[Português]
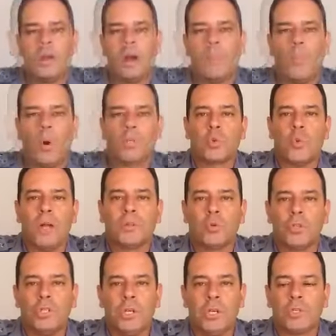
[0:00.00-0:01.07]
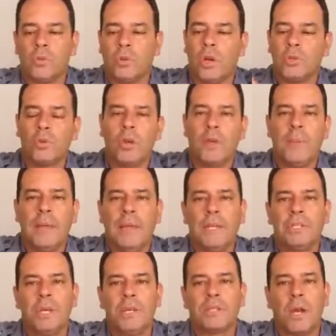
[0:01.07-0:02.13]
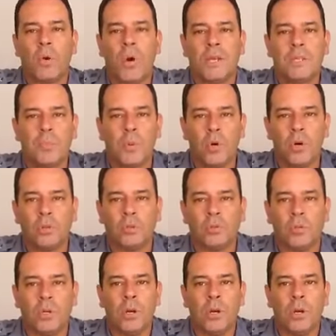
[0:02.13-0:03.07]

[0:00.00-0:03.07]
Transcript: Após quatro dias, o nosso repelente já está quase pronto.